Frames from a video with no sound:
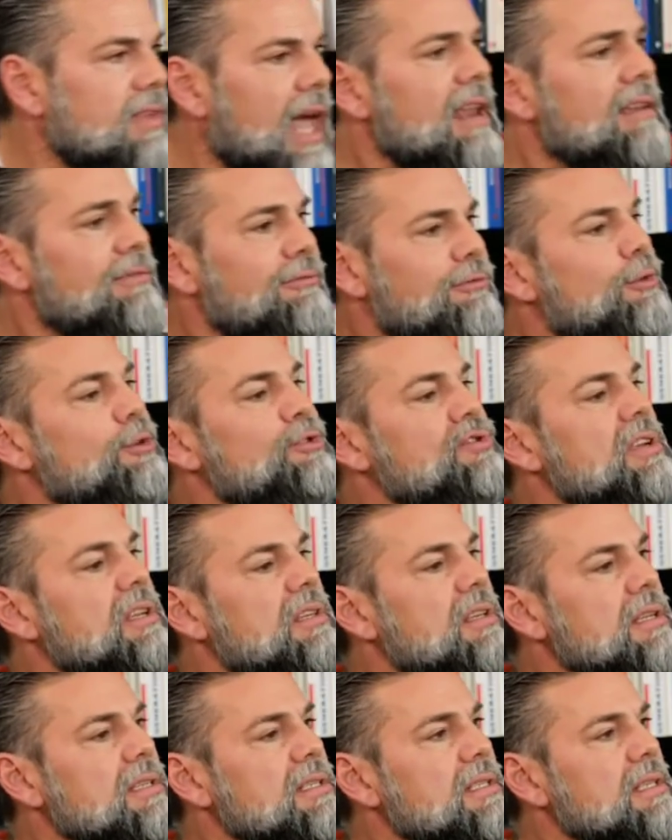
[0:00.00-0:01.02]
dann
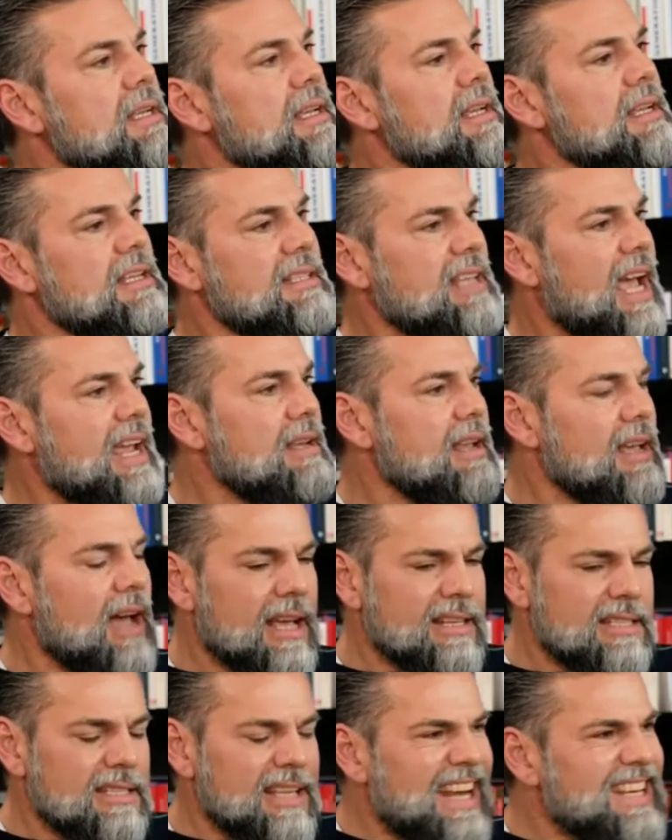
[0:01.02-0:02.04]
funktioniert das. das ist ein,
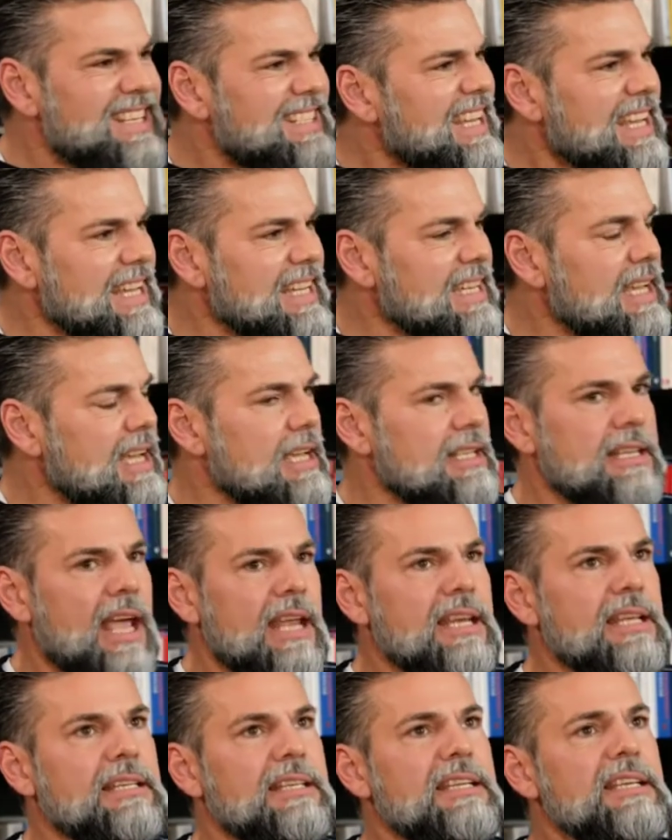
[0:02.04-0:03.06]
es ist ein Trick, es ist
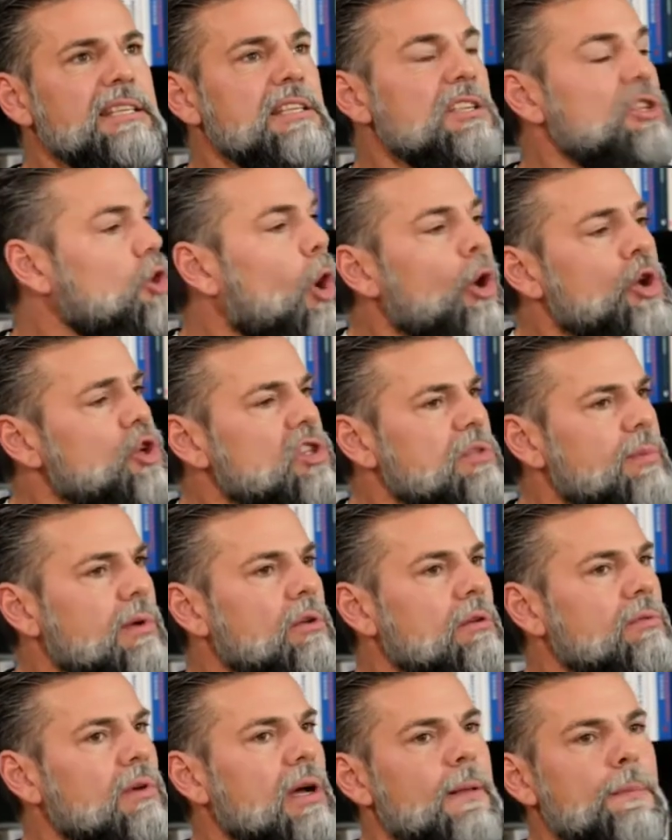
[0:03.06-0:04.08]
eine riesen
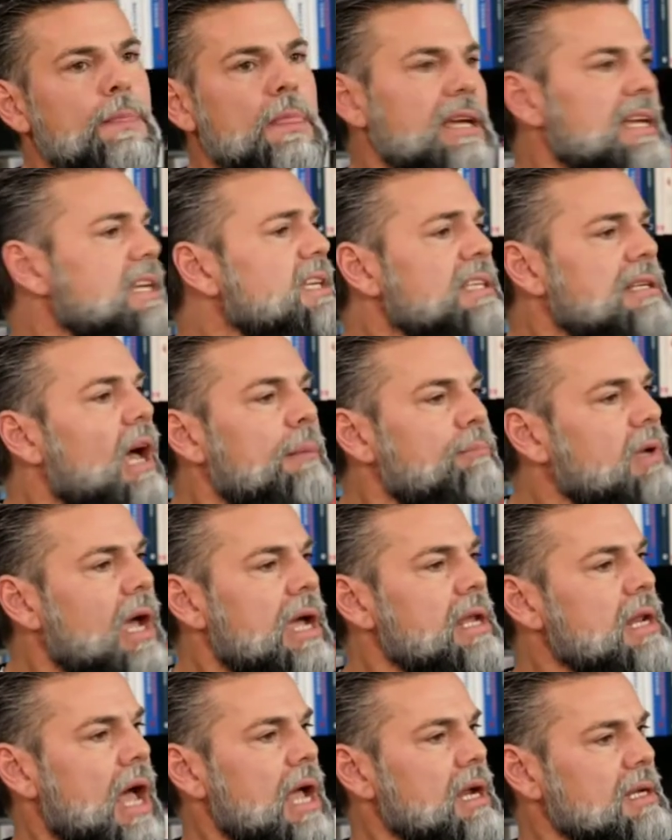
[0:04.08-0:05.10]
Täuschungsmanöver. Ich habe
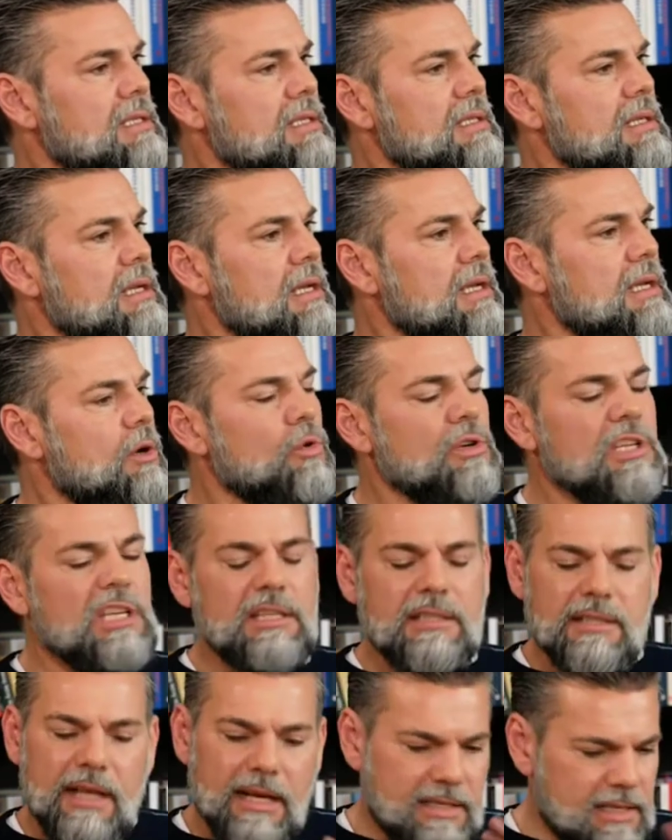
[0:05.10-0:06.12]
keine Angst. Und
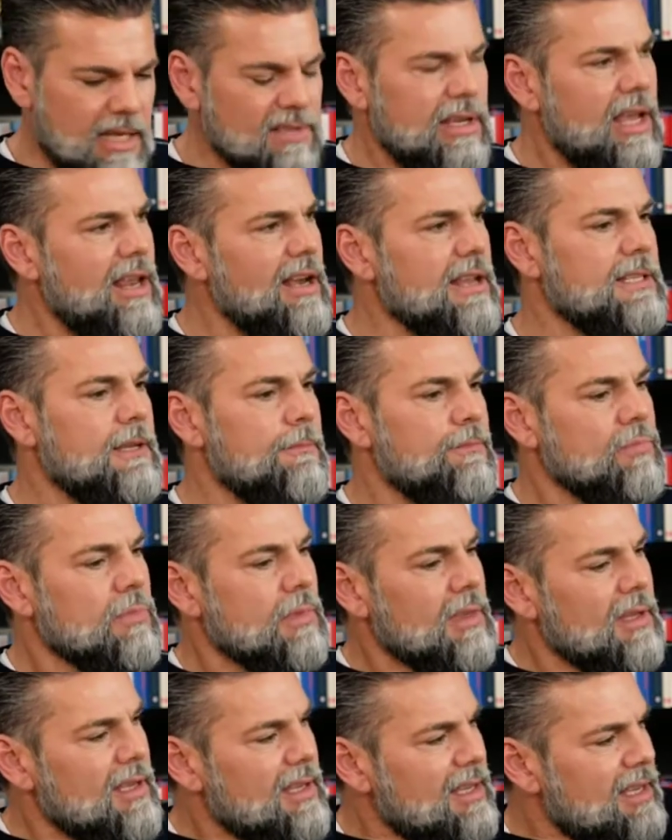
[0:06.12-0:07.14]
ich sage es ganz ehrlich,
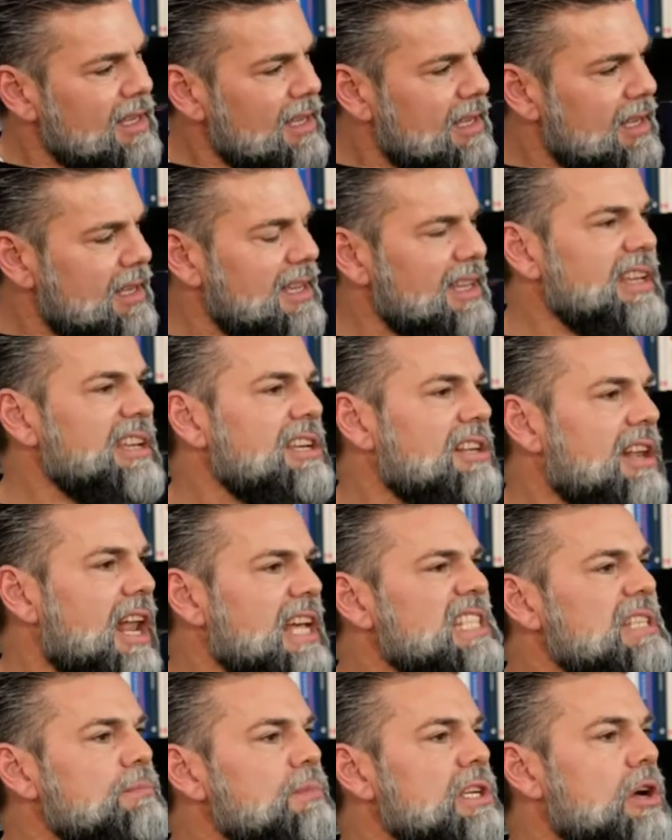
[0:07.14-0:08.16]
ich
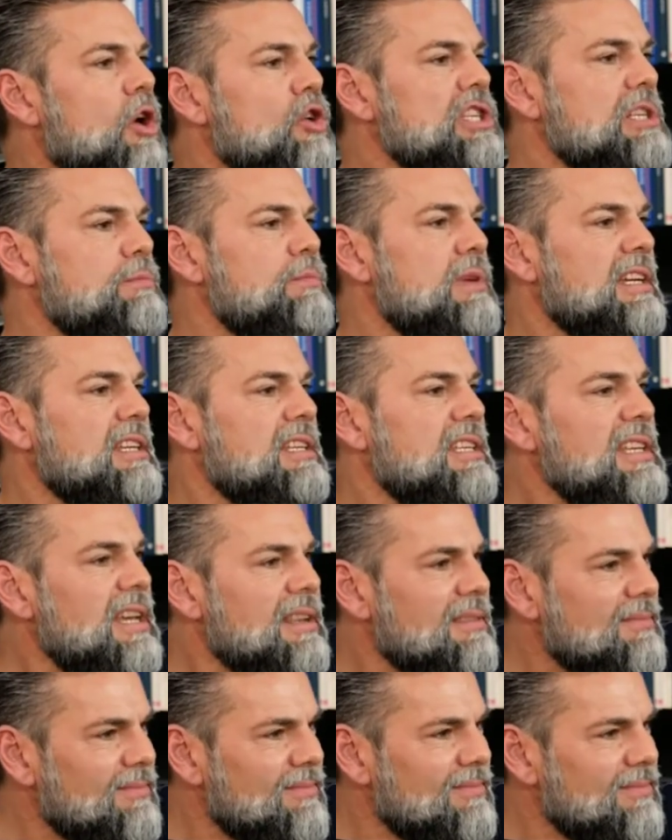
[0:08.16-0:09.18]
lasse mich auch nicht mehr
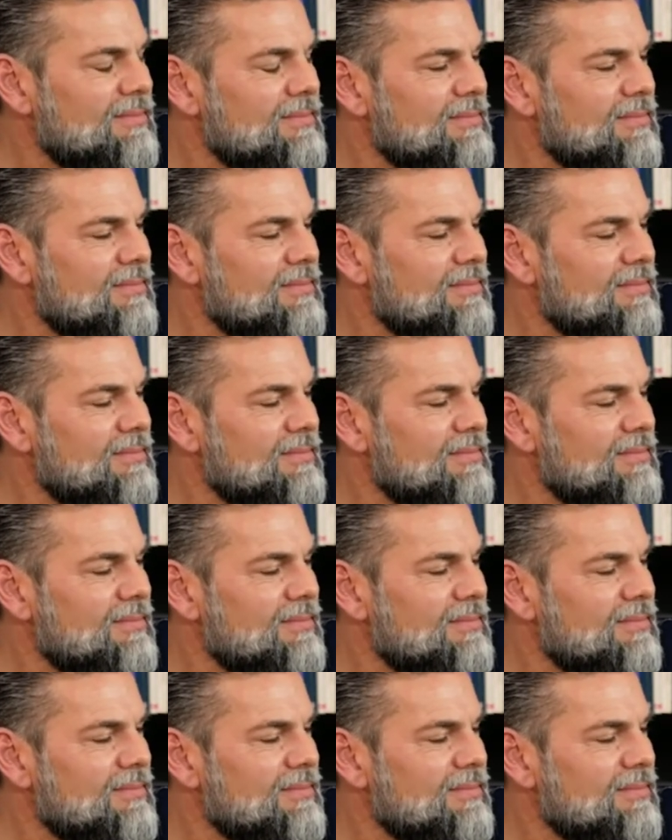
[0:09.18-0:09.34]
regieren